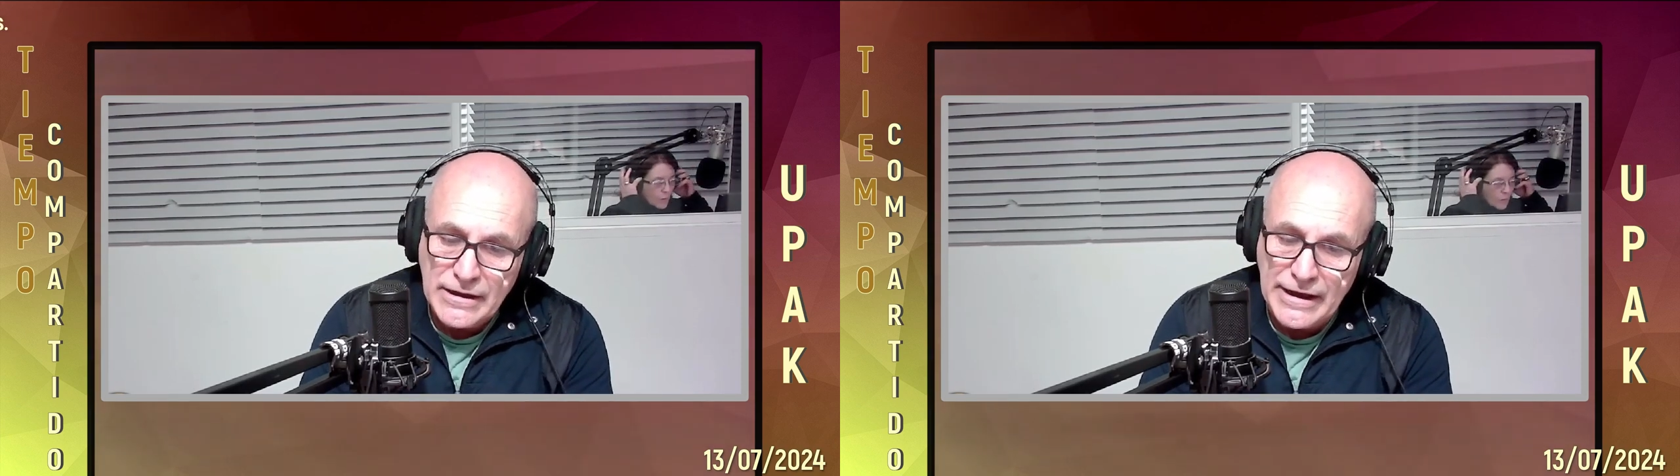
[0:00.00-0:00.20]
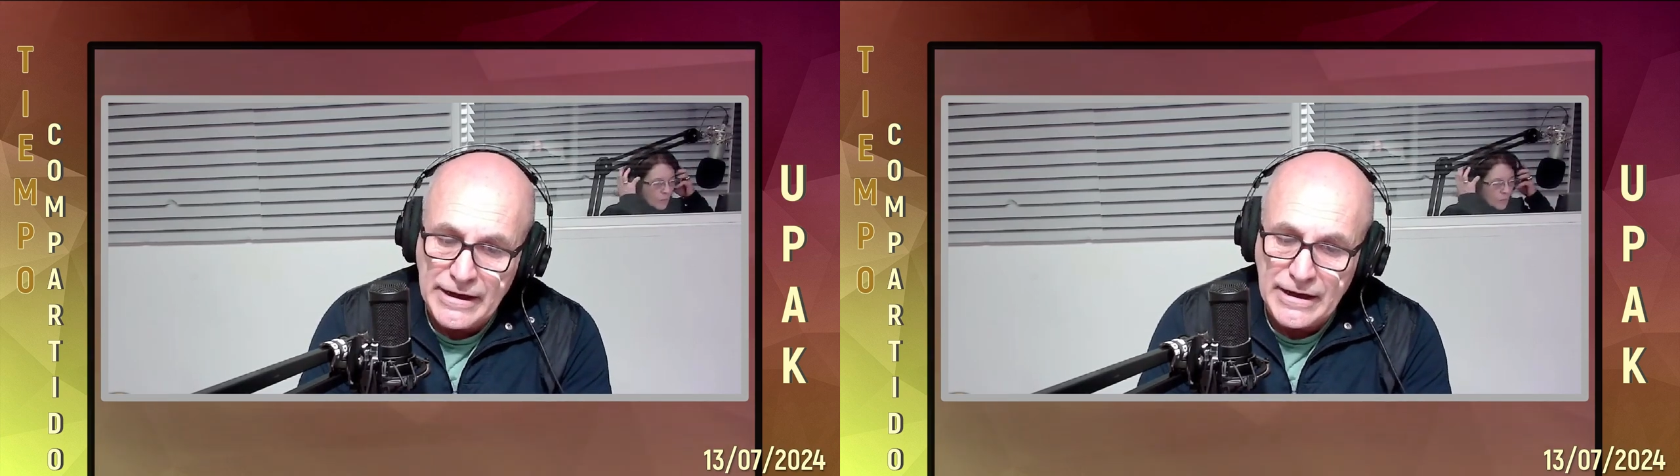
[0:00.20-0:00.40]

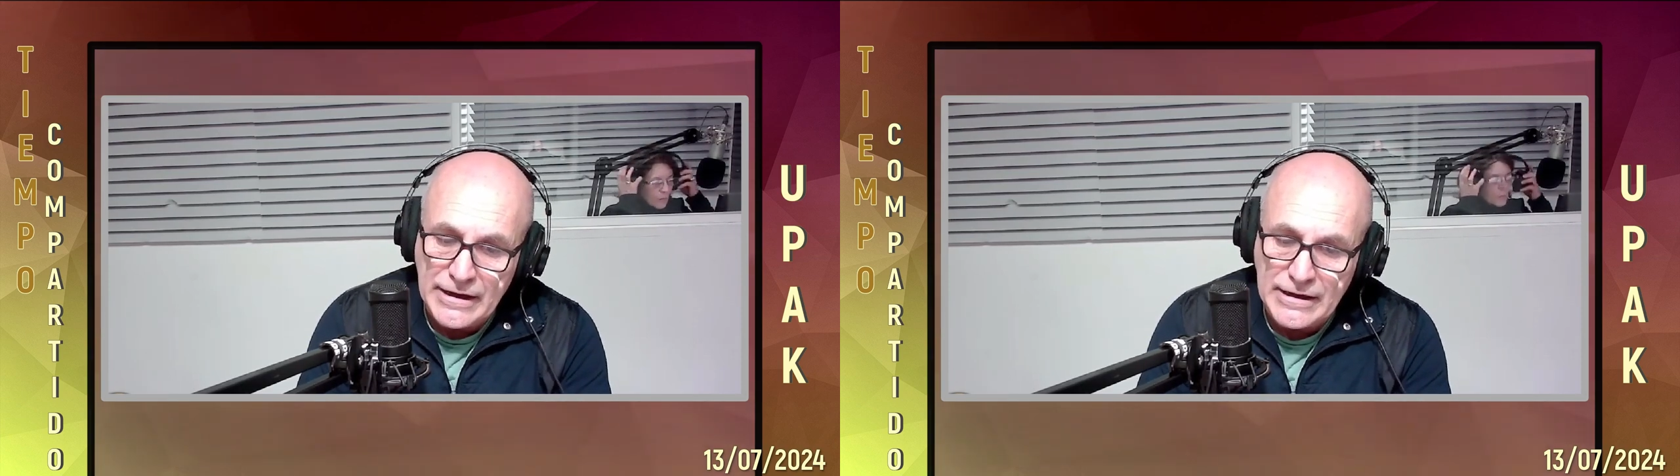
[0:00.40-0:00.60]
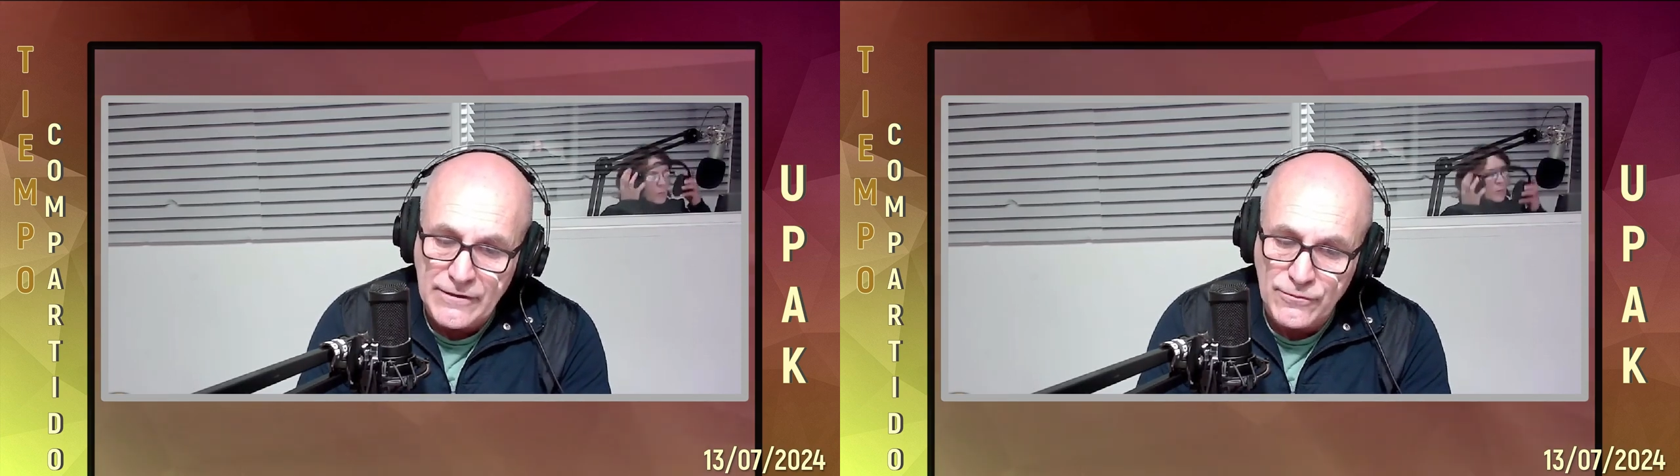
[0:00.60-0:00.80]

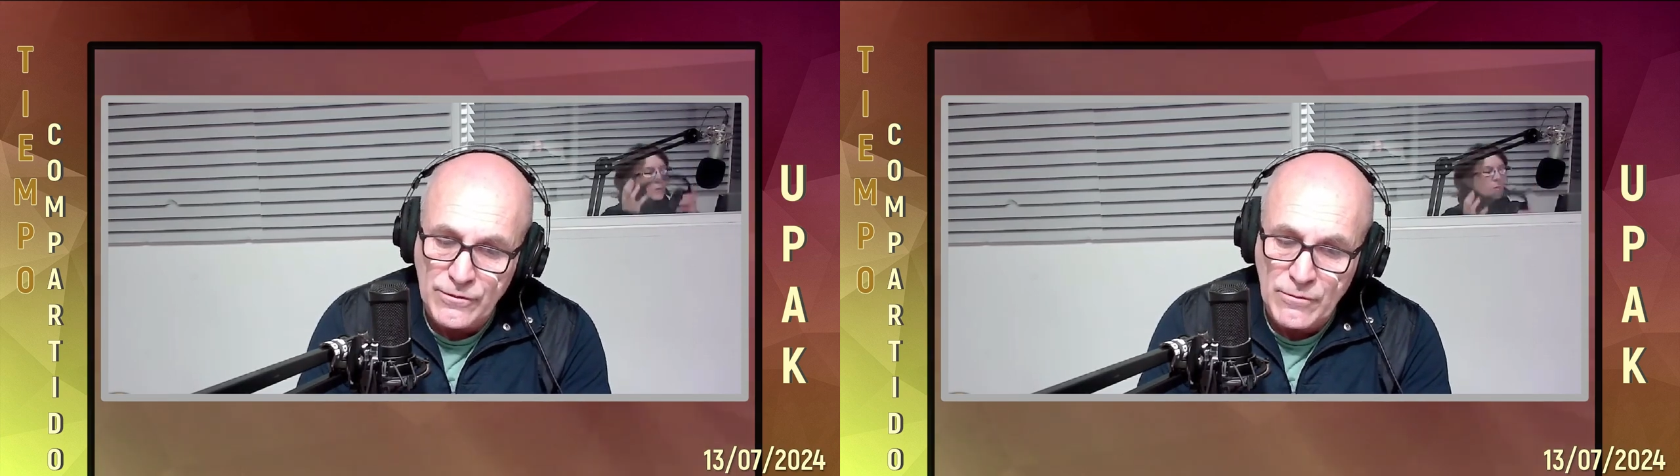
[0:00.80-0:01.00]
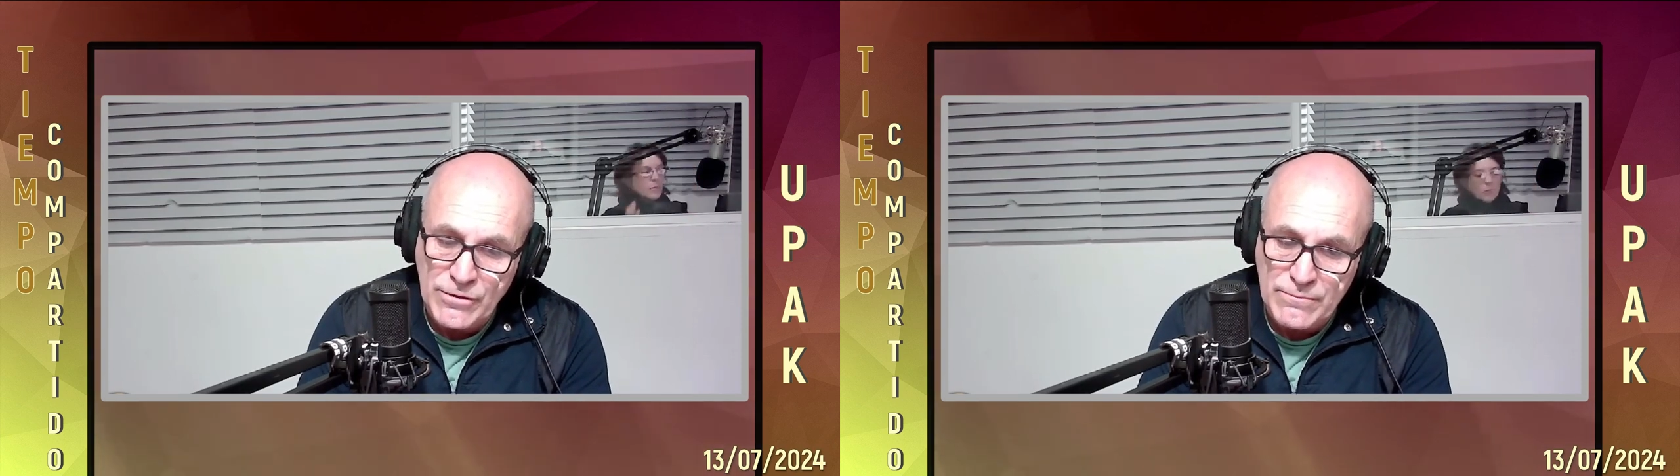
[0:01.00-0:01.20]
eh, que
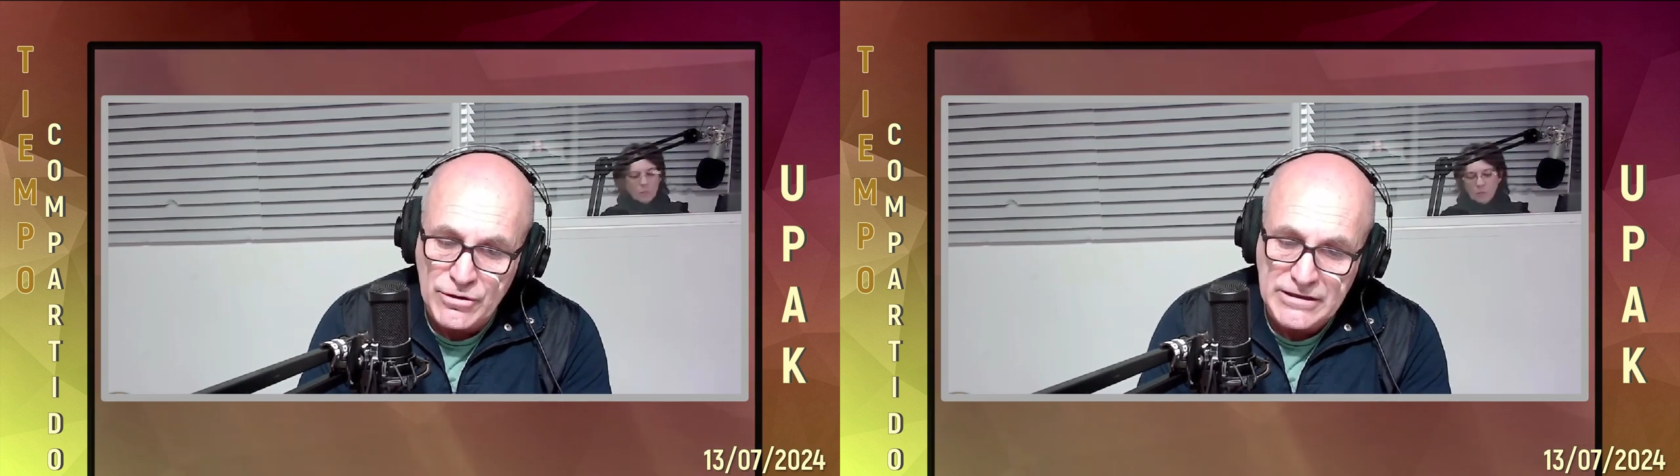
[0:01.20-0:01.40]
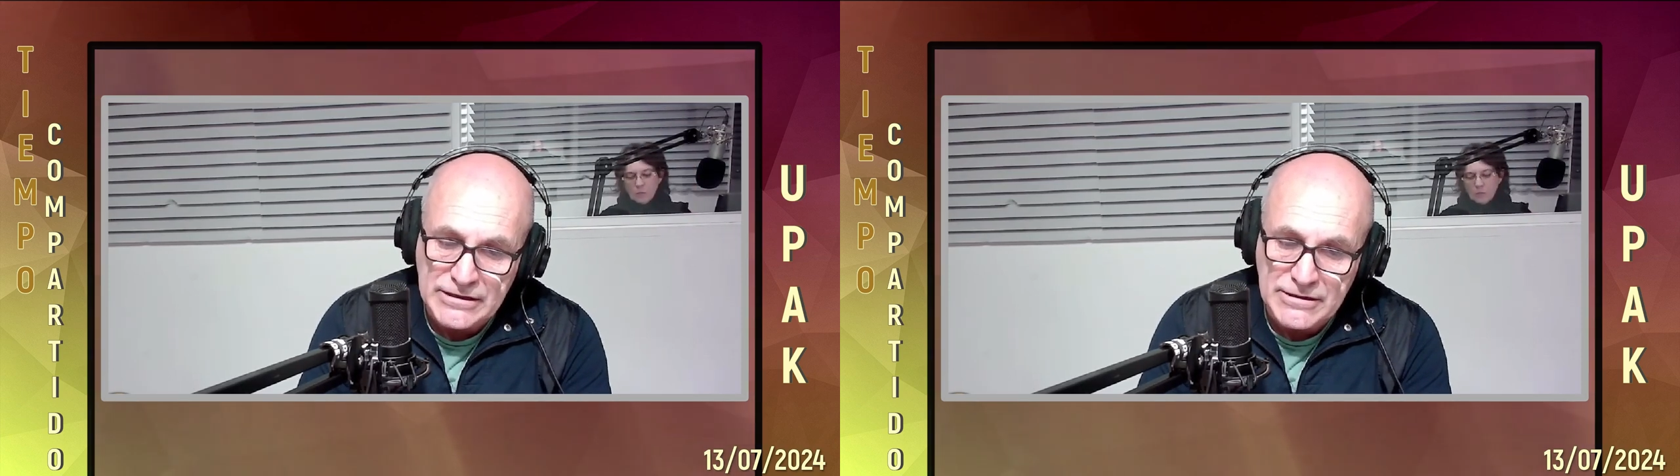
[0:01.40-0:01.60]
fue muy
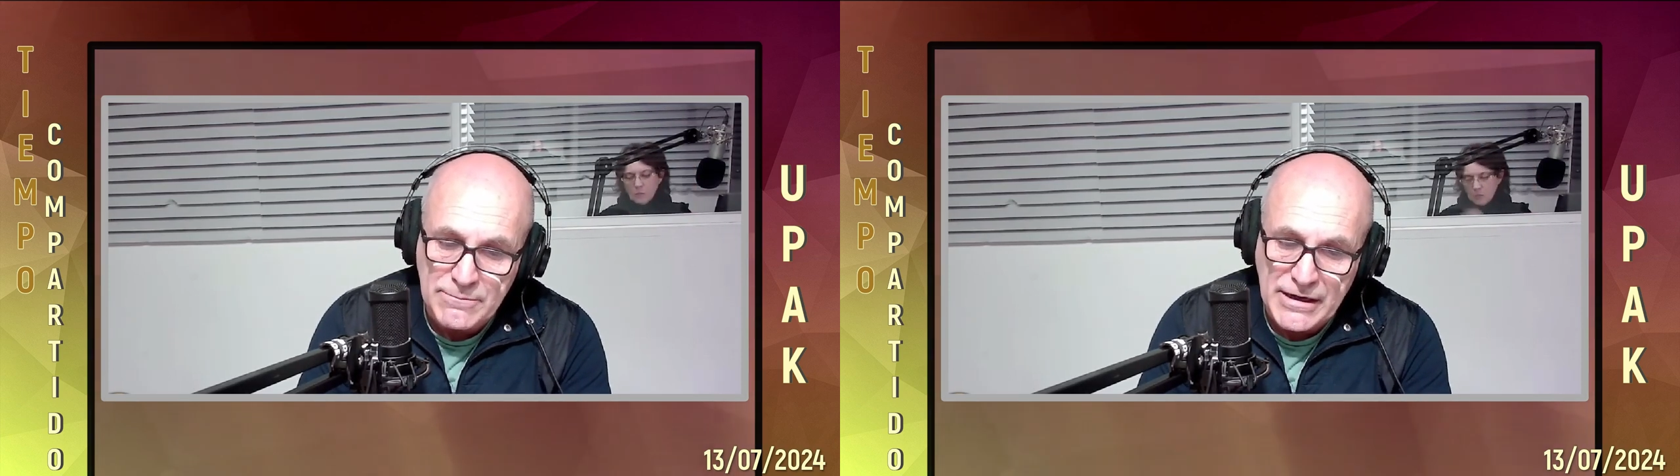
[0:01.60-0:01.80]
importante